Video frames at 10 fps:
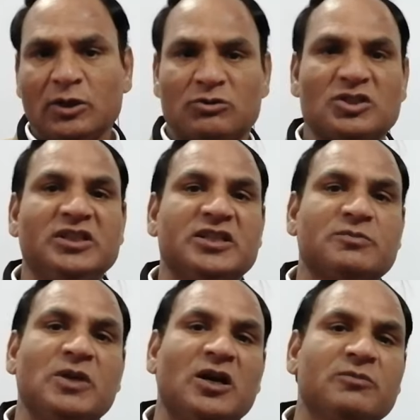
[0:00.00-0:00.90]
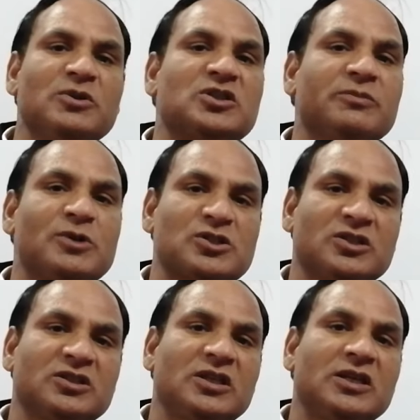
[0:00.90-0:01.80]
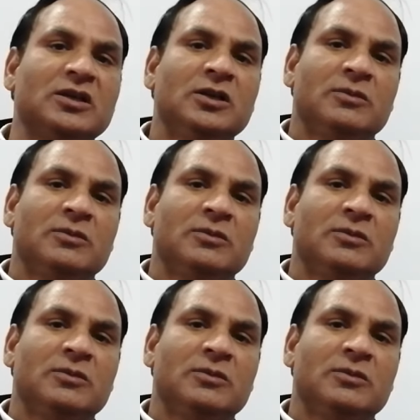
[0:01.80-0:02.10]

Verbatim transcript: तो इसलिए इसमें हर बच्चा पढ़ सकता है